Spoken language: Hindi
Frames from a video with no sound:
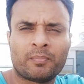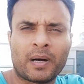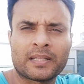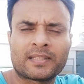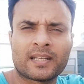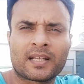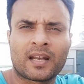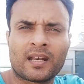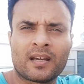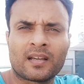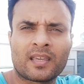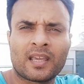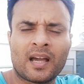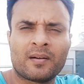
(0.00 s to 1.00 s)
बातें
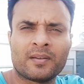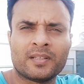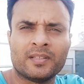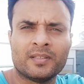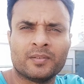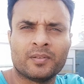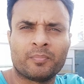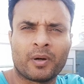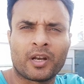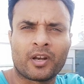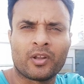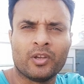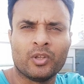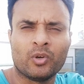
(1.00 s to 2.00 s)
करना क्या बन
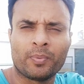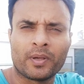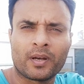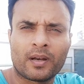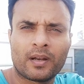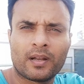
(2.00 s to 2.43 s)
रहे हो हीरो फिर